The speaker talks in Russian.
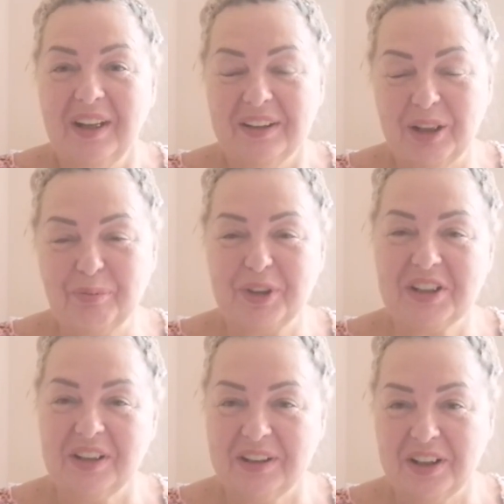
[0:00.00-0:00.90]
К нам
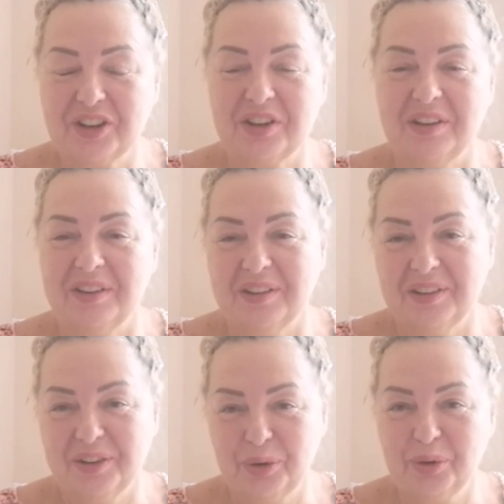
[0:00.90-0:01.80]
пришла
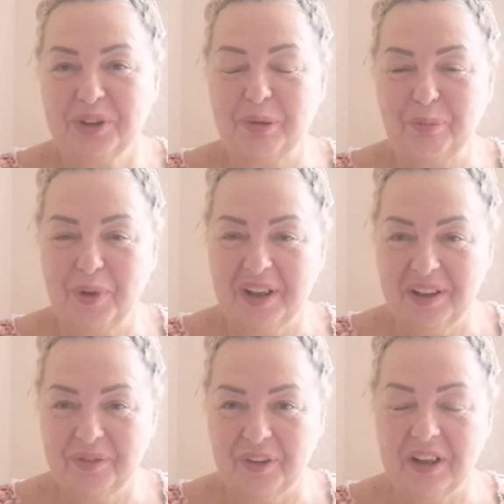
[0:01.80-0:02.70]
наша доктор по
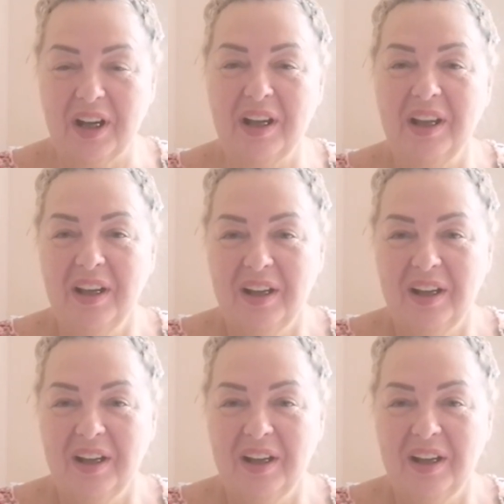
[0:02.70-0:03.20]
ЛФК